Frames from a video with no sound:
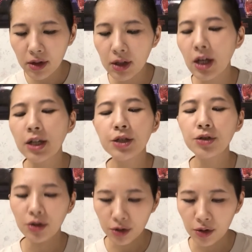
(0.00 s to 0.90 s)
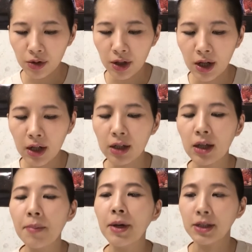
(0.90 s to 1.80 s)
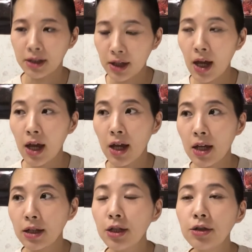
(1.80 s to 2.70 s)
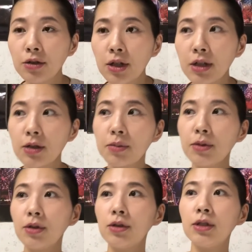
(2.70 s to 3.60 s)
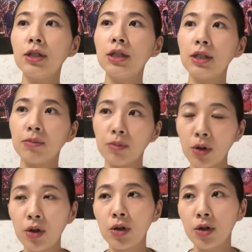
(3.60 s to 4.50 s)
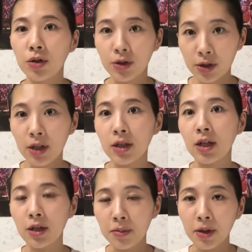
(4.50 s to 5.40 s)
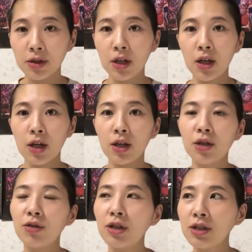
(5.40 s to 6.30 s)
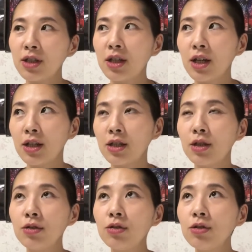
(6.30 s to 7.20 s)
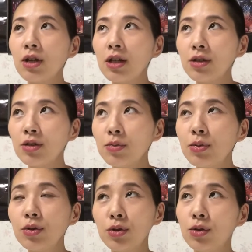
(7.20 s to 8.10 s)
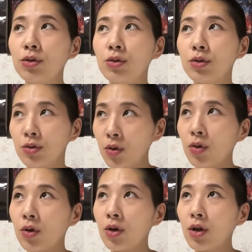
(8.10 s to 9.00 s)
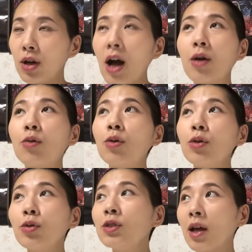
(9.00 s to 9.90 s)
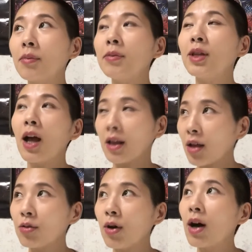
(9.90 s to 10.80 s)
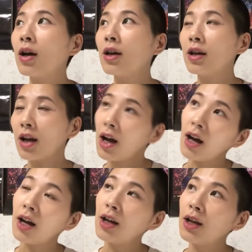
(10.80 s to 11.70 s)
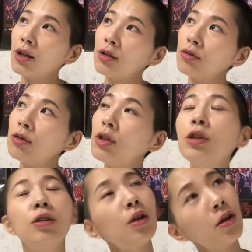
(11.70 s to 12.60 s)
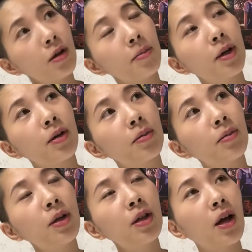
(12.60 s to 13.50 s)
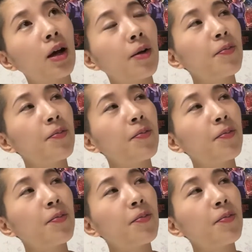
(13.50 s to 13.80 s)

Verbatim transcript: 劇中曲を手掛けてまして、セルジュ・ゲンズブール自身もご出演されてます。で、私、セルジュ・ゲンズブールのかっこよさみたいなのは、が、いなんかま、まだ